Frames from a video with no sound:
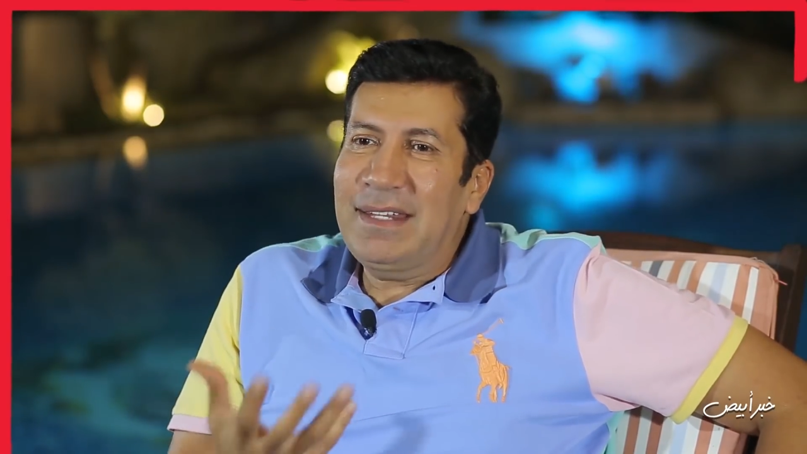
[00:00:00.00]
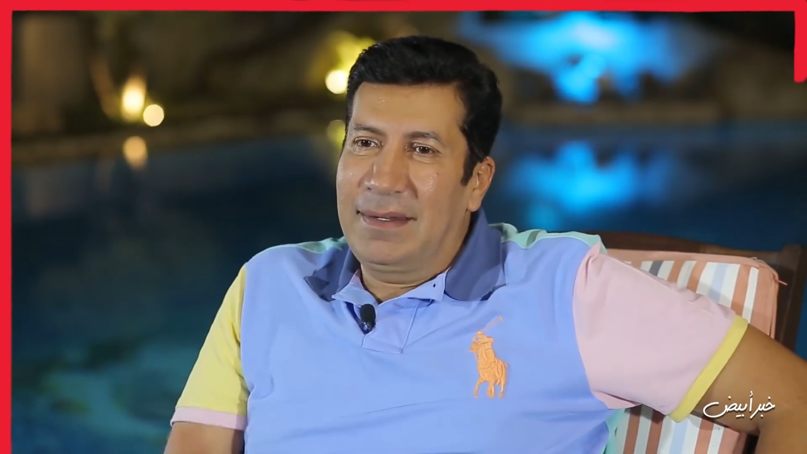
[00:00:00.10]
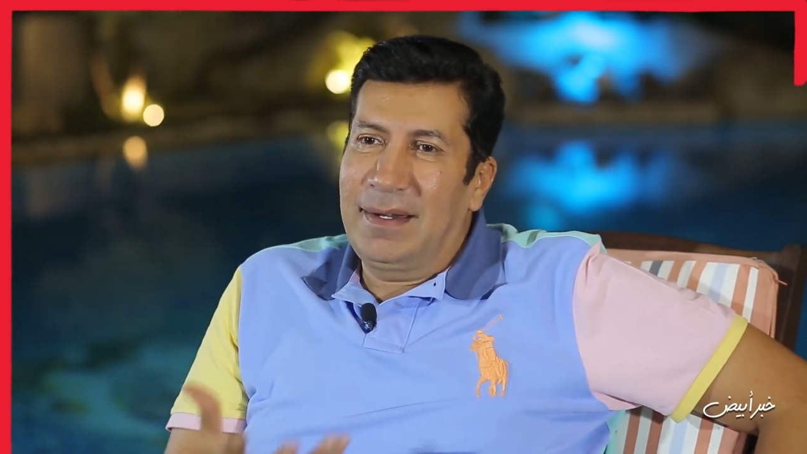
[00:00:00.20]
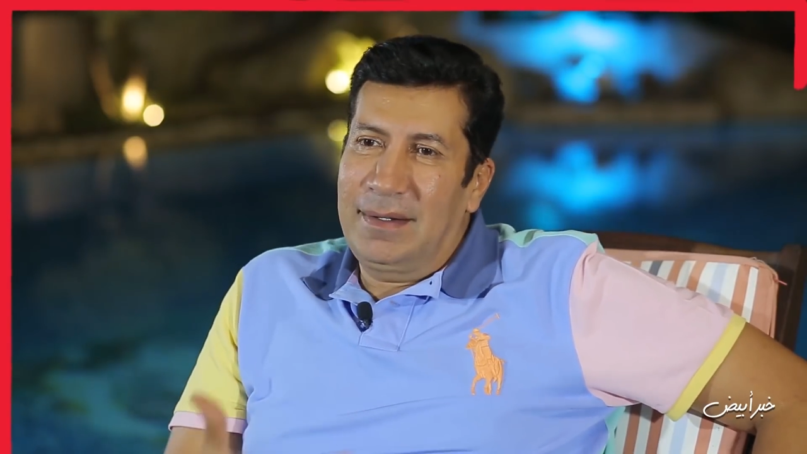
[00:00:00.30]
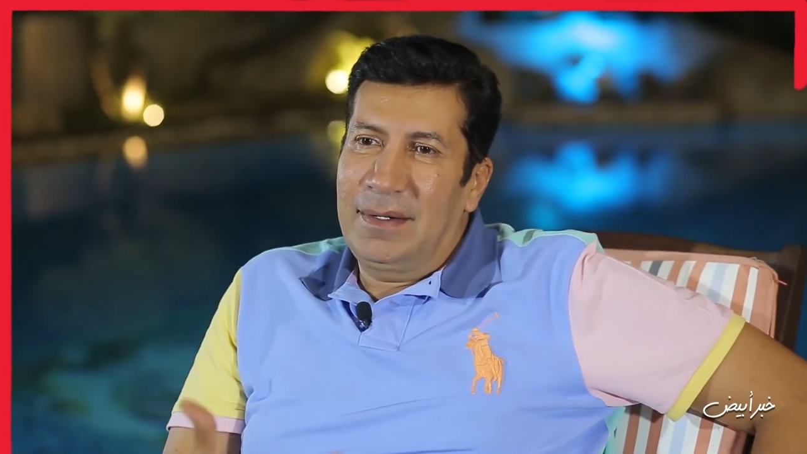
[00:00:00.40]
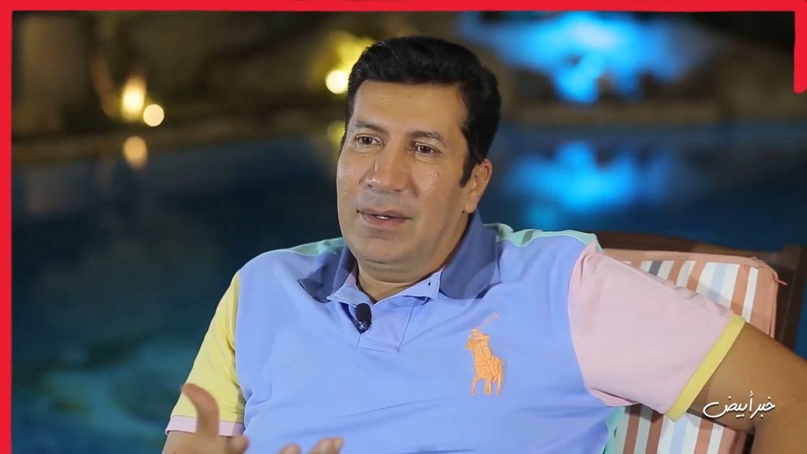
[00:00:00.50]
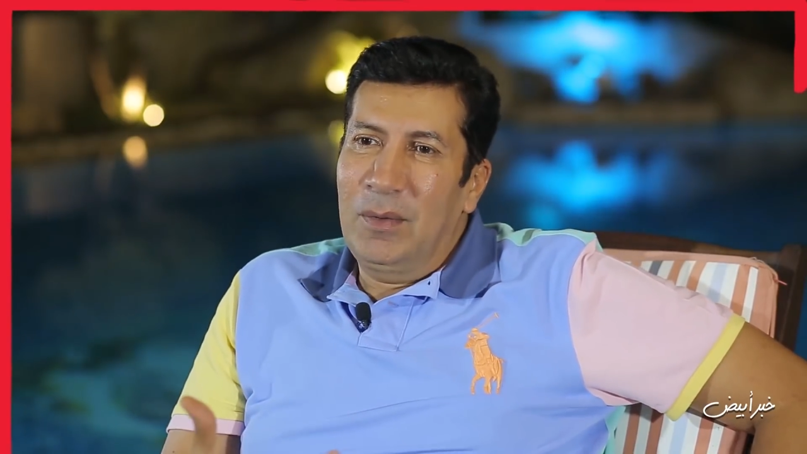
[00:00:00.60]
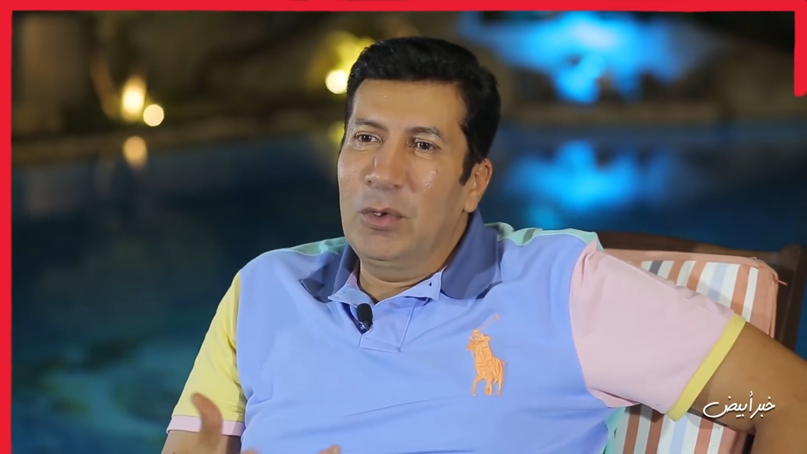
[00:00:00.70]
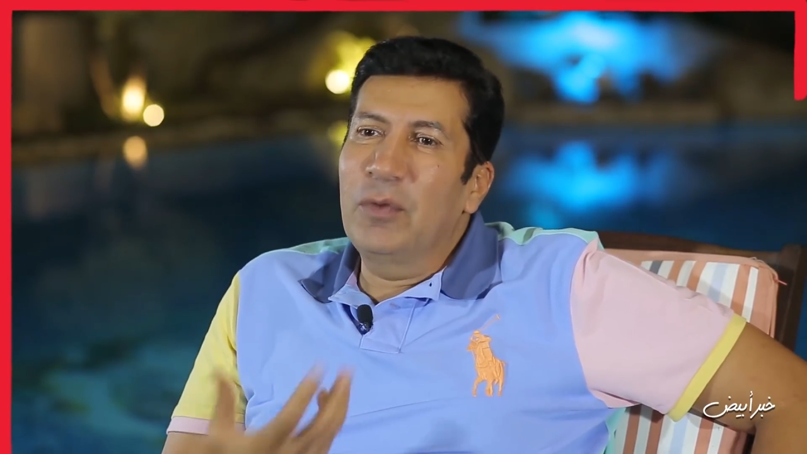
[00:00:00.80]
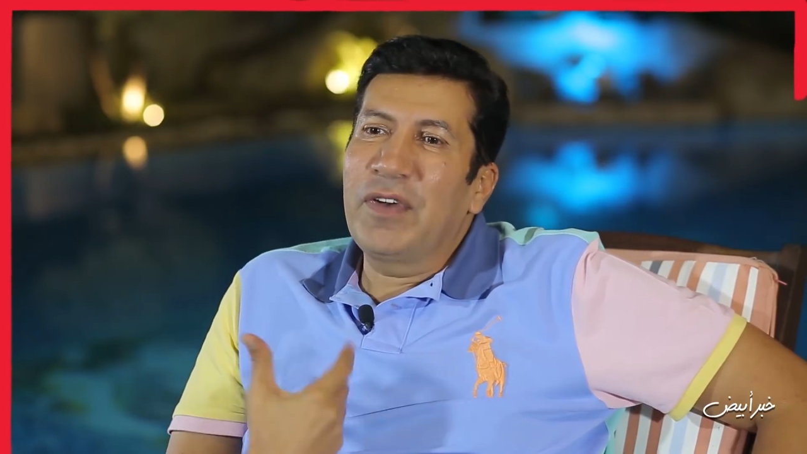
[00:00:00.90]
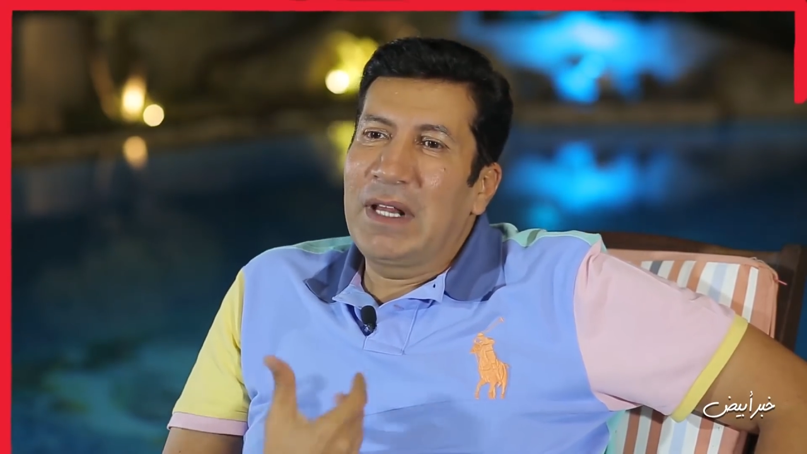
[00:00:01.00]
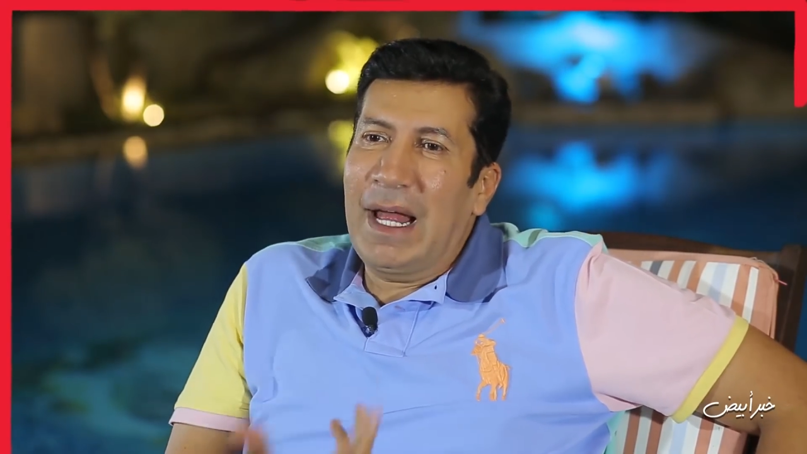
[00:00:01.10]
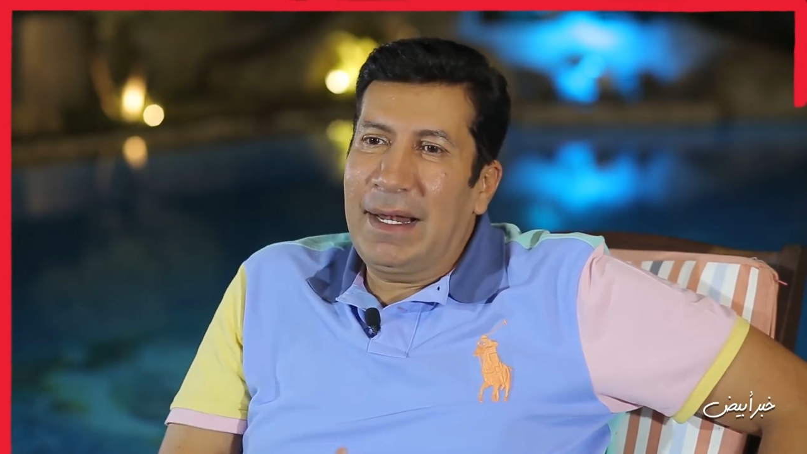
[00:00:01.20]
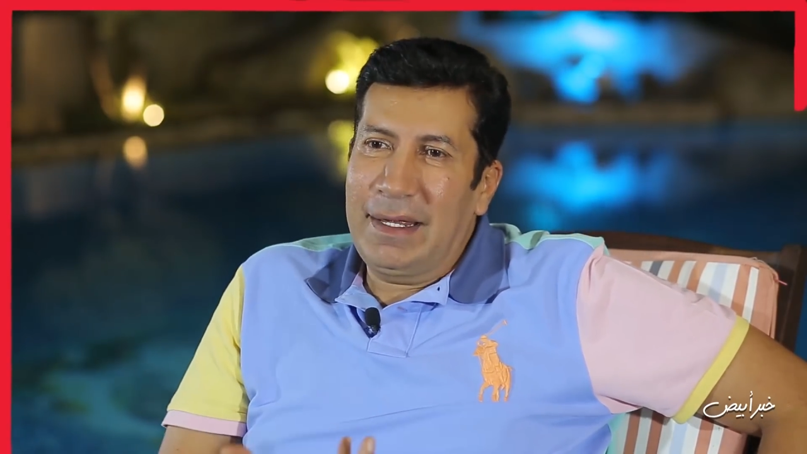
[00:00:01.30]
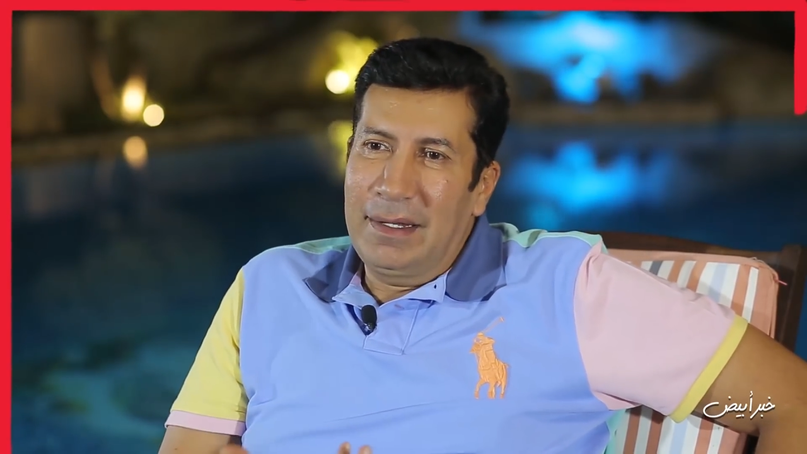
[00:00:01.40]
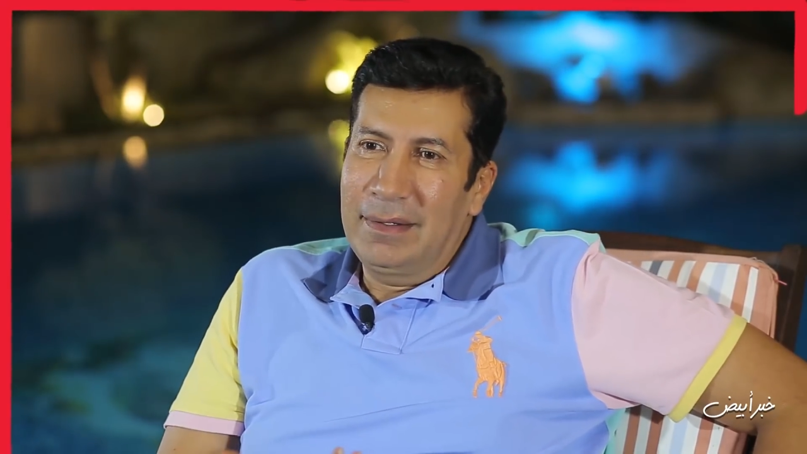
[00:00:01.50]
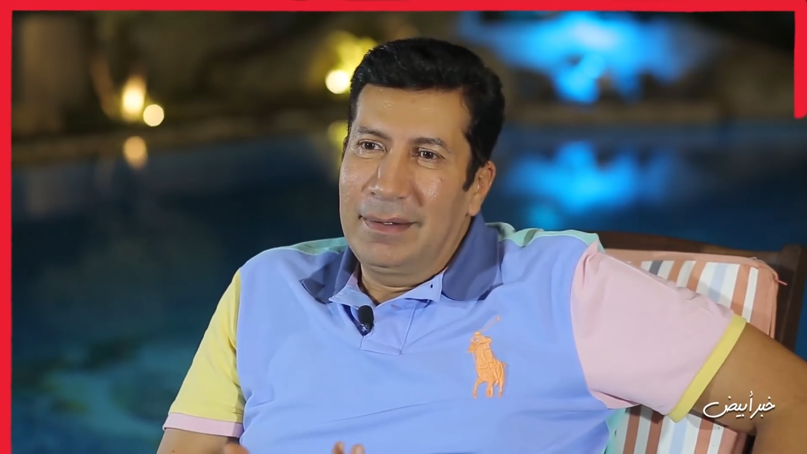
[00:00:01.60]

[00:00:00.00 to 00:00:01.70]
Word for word: جدا وله فضل عليا